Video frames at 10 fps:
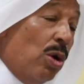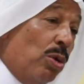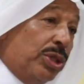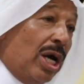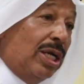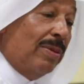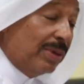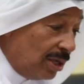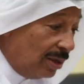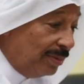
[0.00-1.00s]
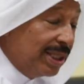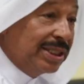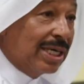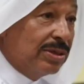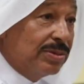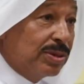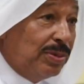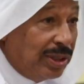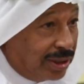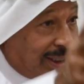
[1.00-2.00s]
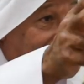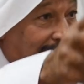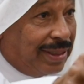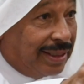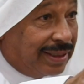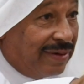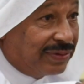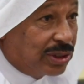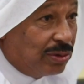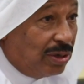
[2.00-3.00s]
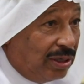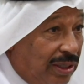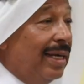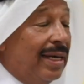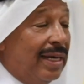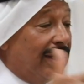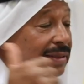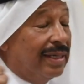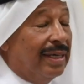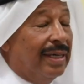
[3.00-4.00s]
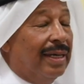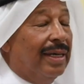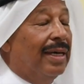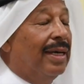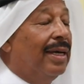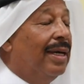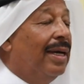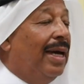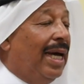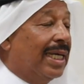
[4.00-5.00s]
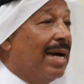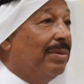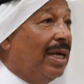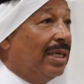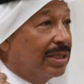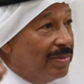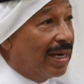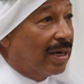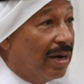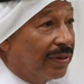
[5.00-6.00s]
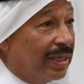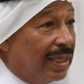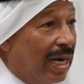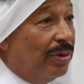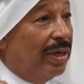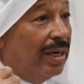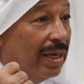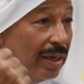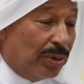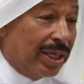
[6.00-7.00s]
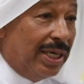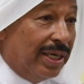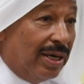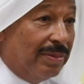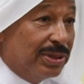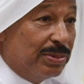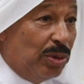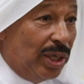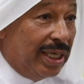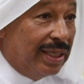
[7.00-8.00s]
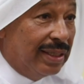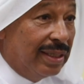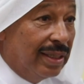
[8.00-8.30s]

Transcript: وتالي يوم قلنا لهم ليش تحكم اسبوعين انا تكلمت عن خبر السواحل إيه، انت حكم حكمها القاضي او الوكيل النيابي اسبوعين